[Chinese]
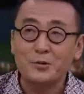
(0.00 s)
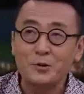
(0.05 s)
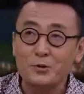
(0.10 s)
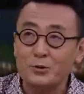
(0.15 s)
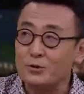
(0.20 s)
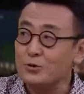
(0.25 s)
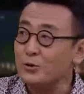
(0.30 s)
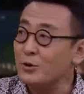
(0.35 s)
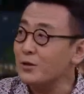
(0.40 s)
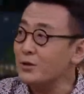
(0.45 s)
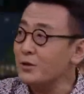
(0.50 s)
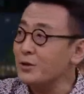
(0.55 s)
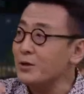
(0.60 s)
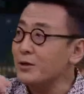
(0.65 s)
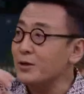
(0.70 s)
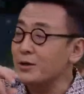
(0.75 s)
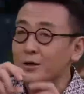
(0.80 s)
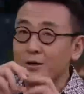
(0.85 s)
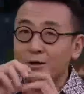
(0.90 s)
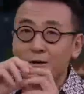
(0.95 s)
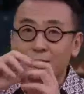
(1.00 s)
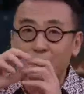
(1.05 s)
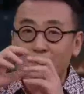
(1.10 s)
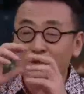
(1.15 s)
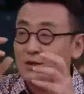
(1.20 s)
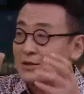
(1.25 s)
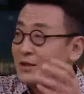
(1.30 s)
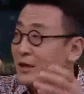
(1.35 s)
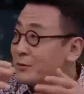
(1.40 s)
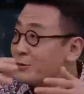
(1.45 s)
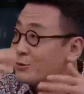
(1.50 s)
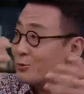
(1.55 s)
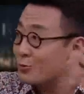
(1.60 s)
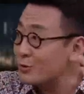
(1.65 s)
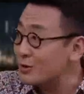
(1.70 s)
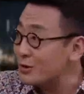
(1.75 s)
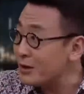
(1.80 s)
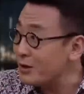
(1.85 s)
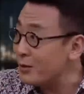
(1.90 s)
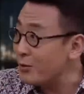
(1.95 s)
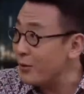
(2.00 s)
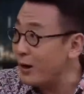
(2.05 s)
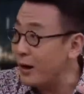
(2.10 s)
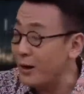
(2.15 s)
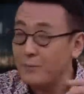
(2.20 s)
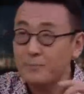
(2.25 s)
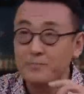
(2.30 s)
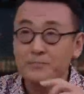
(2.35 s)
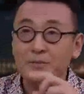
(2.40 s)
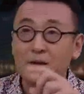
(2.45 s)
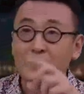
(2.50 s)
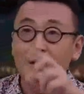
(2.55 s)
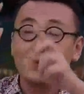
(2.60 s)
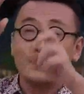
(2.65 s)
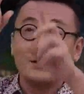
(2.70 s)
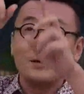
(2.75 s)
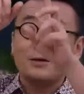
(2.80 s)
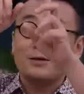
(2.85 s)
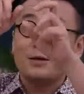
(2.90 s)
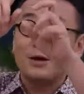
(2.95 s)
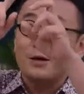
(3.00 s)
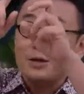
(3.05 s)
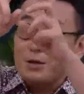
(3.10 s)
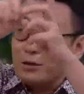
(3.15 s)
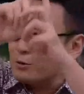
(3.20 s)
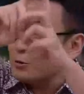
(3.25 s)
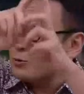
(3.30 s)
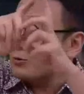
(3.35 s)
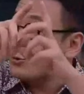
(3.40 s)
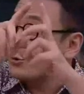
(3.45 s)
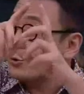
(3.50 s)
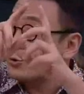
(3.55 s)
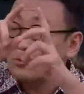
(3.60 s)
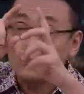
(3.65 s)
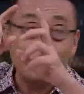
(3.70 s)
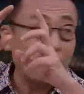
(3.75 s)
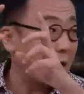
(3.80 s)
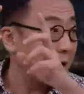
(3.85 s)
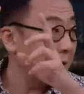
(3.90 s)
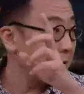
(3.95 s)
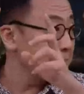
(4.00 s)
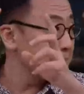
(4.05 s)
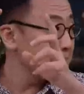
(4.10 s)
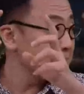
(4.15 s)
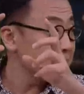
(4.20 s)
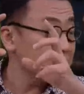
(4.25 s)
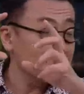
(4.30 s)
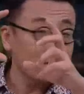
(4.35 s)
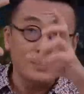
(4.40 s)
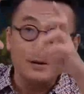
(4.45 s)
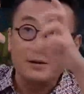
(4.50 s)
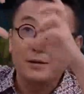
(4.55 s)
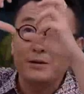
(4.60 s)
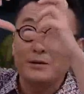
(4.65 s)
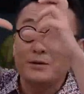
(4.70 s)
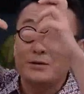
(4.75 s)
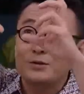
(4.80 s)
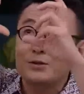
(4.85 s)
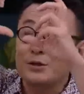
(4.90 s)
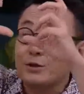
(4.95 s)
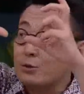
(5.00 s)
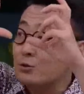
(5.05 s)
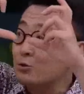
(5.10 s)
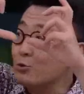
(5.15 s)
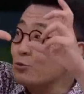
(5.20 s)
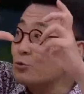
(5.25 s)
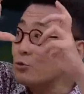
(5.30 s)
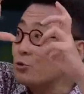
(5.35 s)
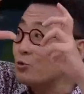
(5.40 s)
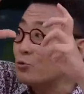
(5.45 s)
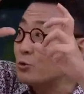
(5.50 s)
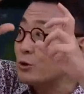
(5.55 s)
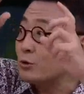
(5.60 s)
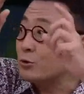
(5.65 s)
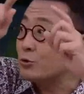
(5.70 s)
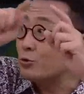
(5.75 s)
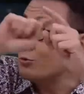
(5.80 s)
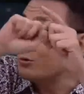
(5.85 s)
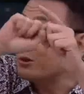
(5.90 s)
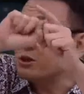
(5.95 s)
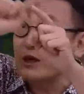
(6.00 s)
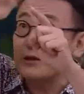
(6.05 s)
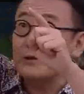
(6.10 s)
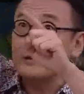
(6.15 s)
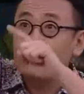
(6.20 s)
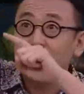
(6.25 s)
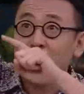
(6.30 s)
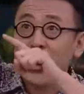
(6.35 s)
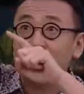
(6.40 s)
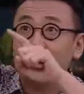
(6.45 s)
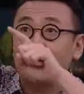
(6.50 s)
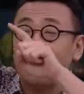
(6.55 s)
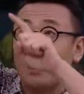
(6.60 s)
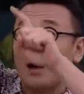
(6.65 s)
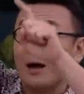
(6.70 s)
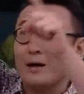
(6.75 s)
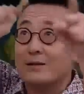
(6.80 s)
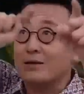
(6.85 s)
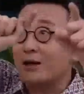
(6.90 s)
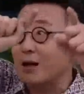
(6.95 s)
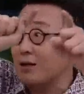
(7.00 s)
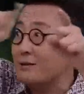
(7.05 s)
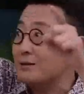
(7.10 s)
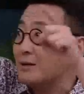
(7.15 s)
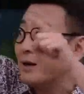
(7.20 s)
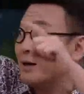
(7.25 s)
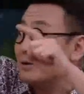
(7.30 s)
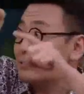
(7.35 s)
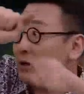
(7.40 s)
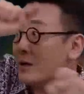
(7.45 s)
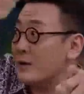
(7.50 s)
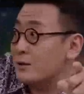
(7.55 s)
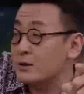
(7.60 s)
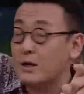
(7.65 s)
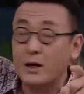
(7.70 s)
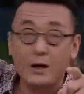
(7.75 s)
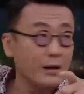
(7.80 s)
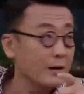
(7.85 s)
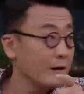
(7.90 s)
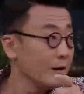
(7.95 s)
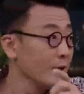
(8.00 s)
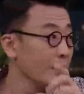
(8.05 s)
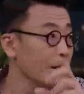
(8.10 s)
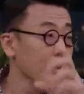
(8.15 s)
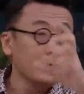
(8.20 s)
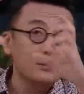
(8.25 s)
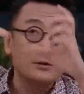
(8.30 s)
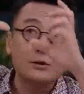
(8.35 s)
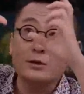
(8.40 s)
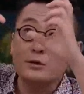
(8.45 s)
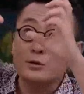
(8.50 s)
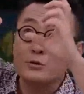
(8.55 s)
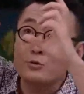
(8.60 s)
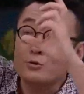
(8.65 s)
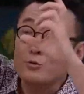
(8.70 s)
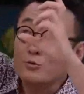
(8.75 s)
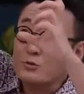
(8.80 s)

比如说一个像南宋的那个画，它一个松树啊，这个松树的松针擦擦擦擦擦，这个